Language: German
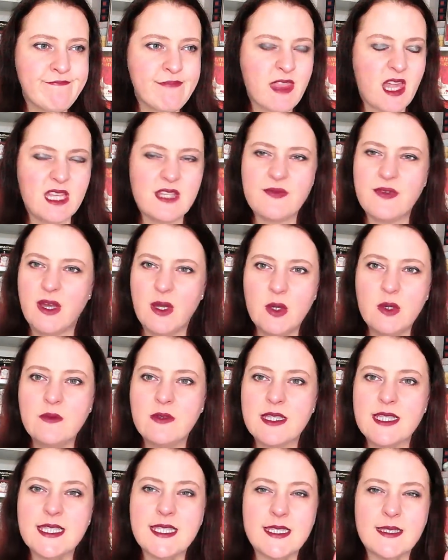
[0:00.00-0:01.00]
Es war
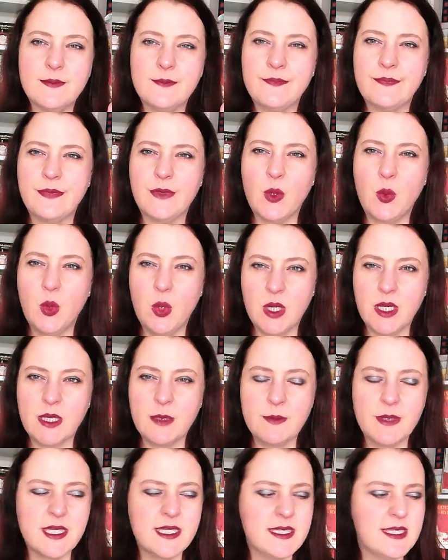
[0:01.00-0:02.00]
irgendwas
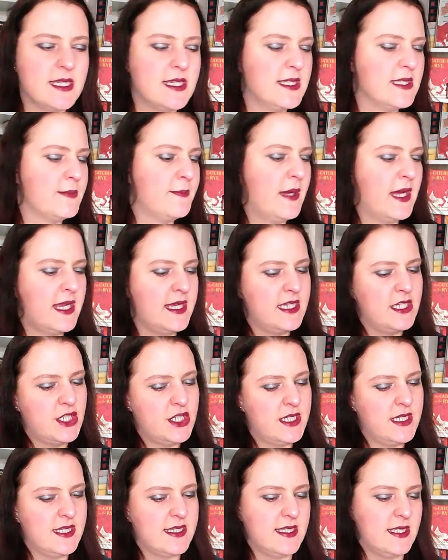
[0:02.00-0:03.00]
Ohrringmäßiges, meine ich.
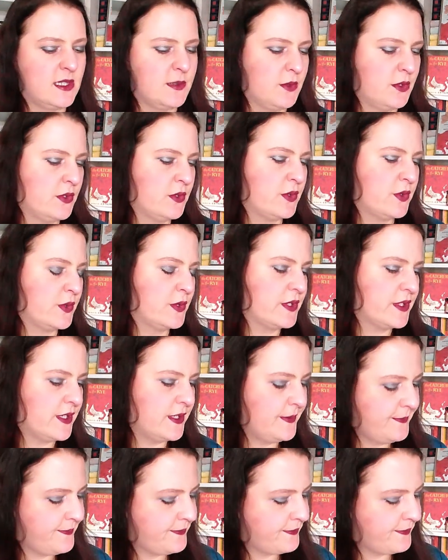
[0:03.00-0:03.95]
Steht das nicht unten drunter?